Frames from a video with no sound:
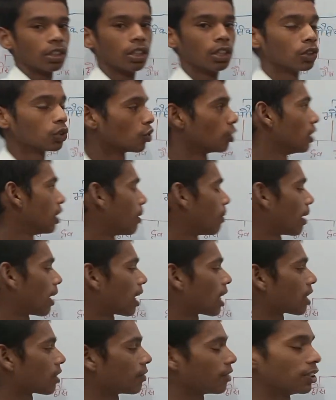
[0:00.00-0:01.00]
की तो ये
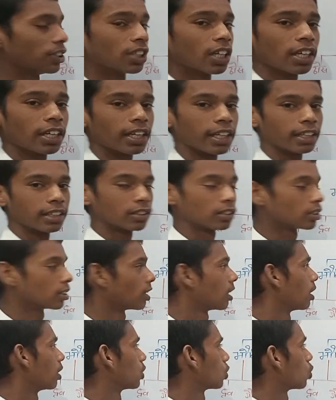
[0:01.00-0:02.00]
हमारा रिवीजन है
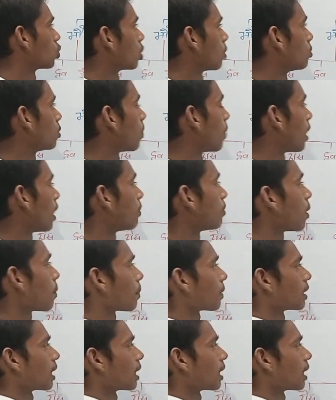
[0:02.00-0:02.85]
तो सबसे पहले हमने